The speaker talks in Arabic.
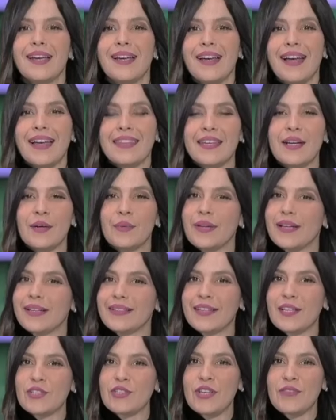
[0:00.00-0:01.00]

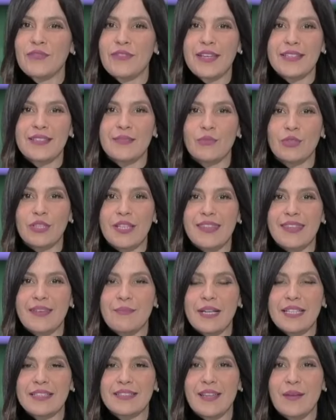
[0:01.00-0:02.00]
وكشفت منظمة
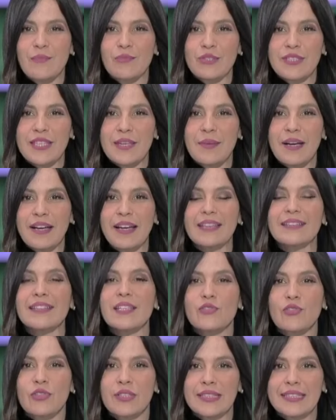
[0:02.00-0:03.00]
مسابقة
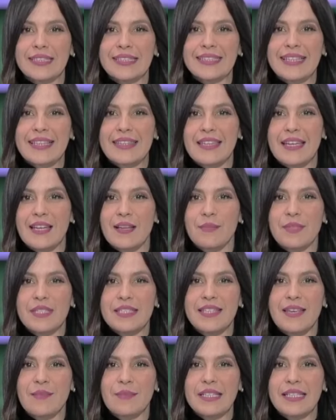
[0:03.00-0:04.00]
جنريك الذهبي
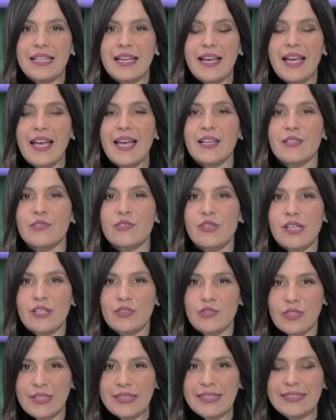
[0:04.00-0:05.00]
سميرة حاجة
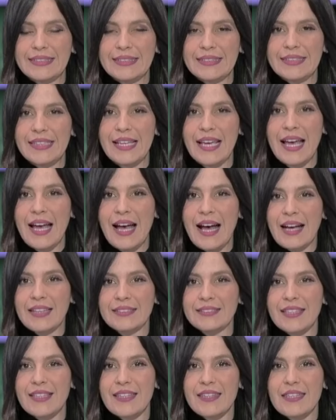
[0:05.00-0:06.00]
جيلاني عن
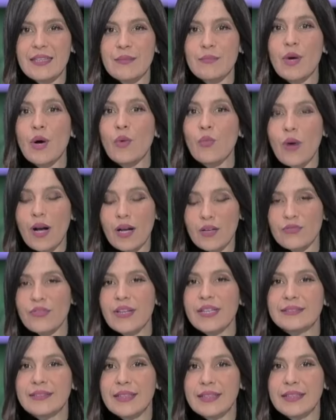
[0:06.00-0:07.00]
تنظيم وقفة
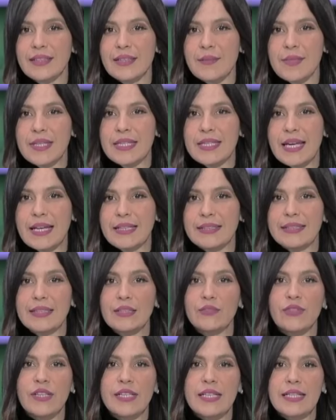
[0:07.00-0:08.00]
تكريمية
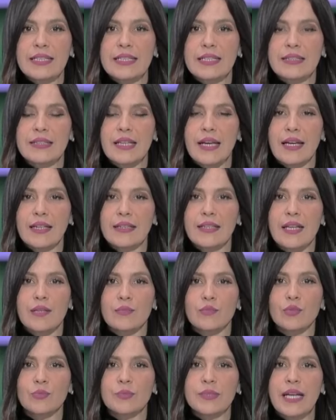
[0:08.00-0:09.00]
للفنانة الراحلة
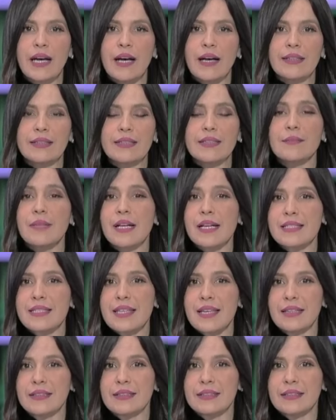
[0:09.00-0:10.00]
المبدعة ريم
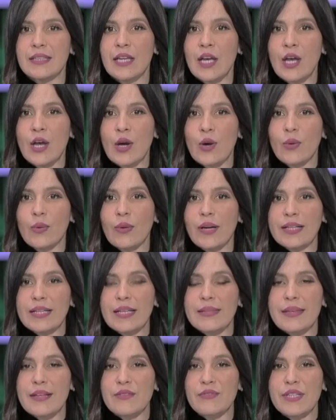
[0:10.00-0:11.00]
غزالي وكذا
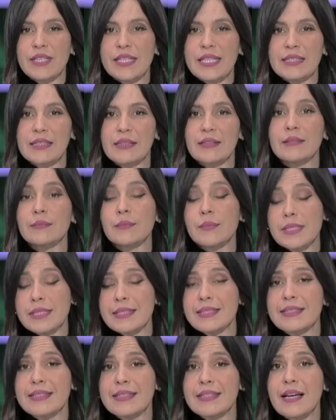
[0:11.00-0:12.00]
الفنان
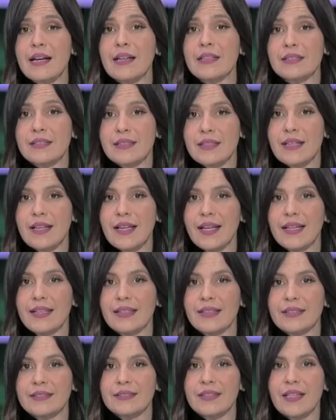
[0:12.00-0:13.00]
المصري الراحل
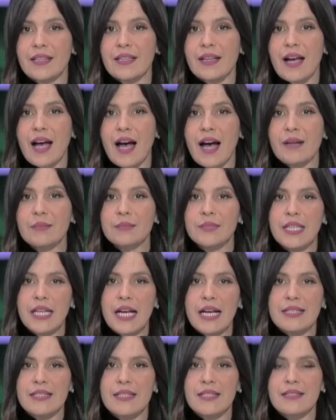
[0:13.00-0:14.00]
طارق عبد
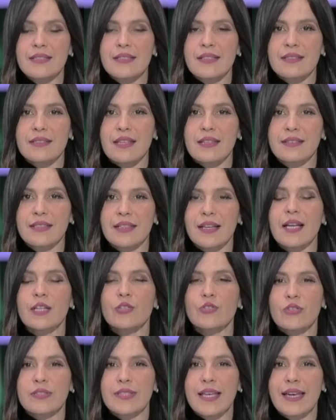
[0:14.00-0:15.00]
العزيز صديق
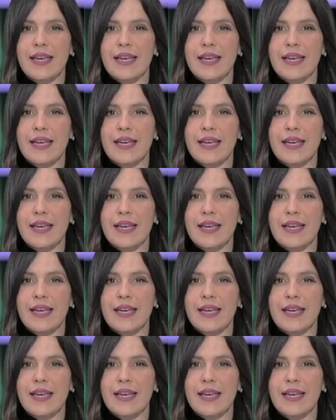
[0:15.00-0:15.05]
الجزائر